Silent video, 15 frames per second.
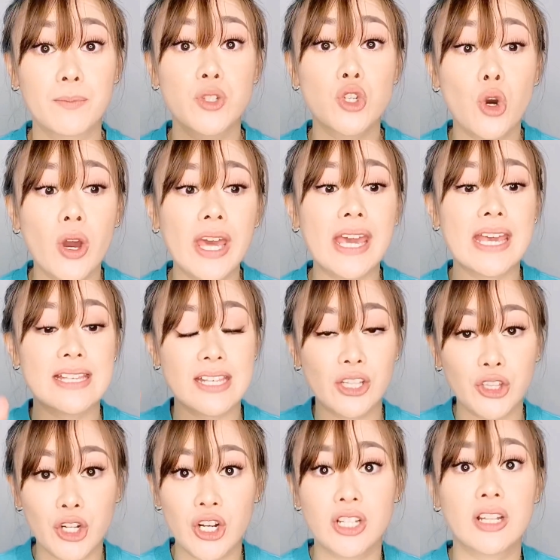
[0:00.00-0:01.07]
Joy is
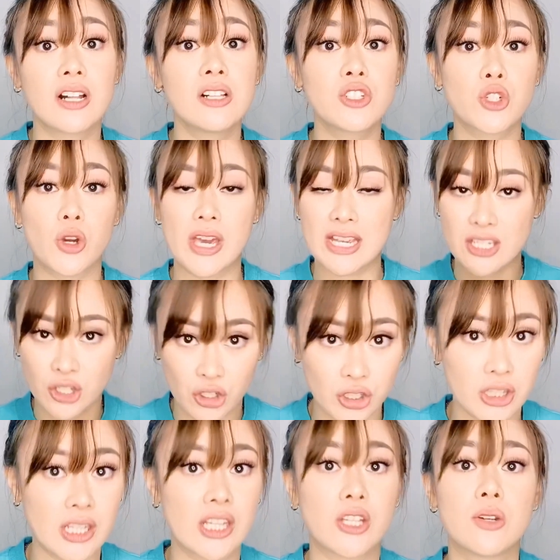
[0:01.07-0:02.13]
eternal, joy is
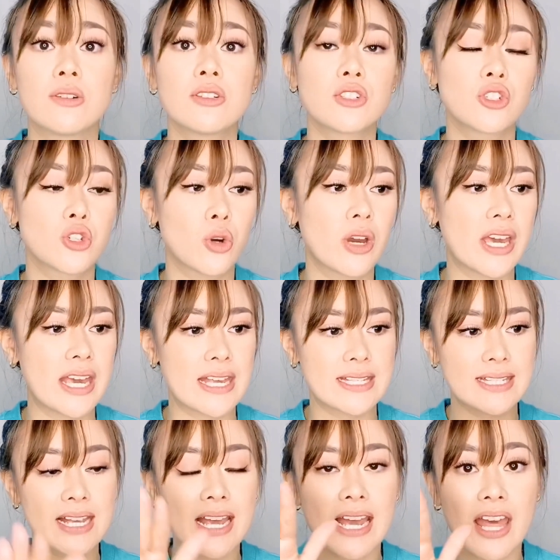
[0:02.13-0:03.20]
continuous, joy
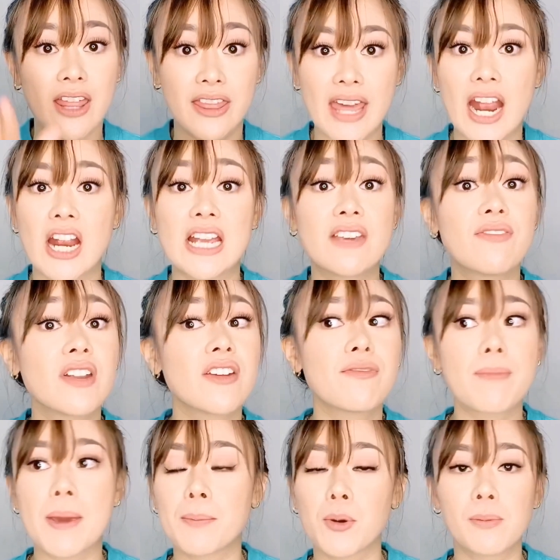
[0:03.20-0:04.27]
is there. Even if
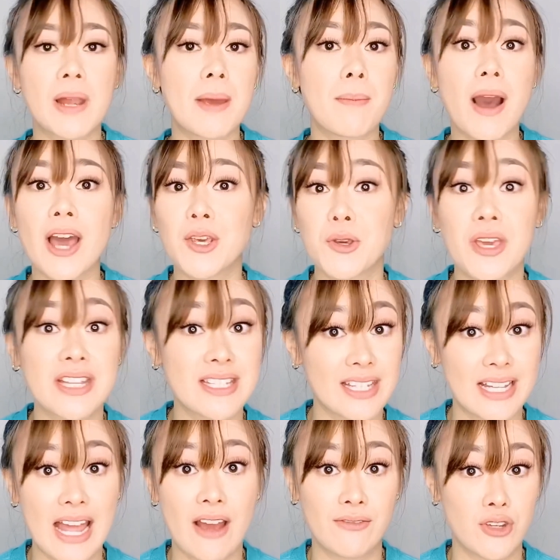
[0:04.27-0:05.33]
may problema ka, you can
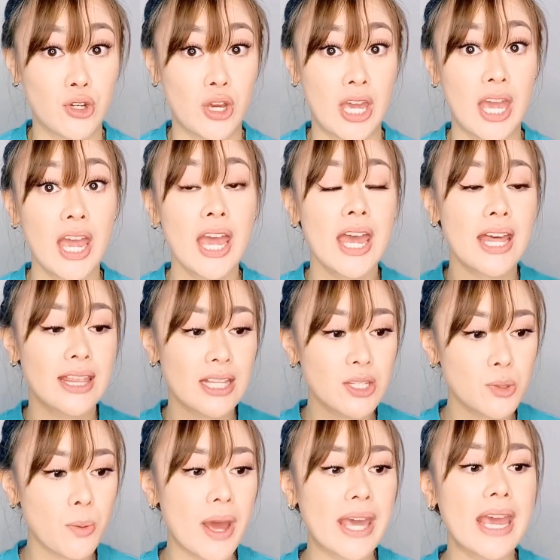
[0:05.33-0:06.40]
still have joy. That's
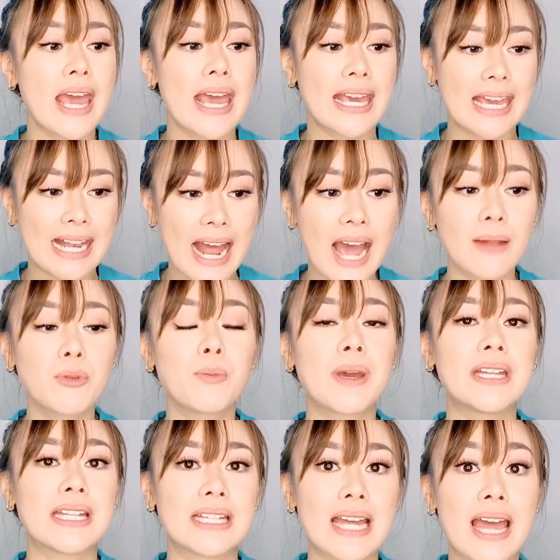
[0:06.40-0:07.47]
why, kailangan mong
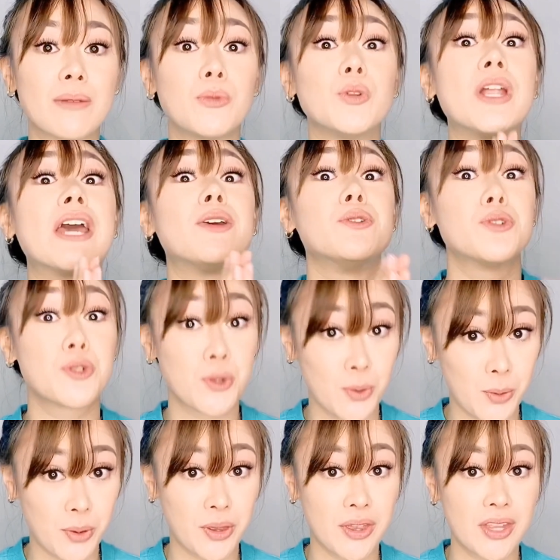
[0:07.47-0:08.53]
maintindihan muna yung truth.